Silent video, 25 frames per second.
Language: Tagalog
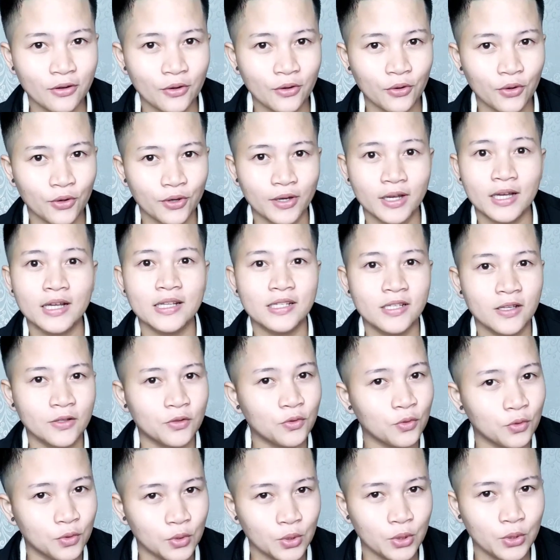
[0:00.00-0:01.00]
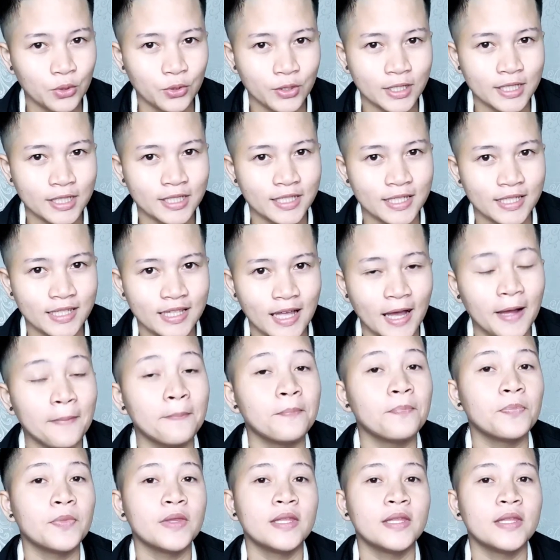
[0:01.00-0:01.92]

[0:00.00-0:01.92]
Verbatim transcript: ako kasi tutulungan kita.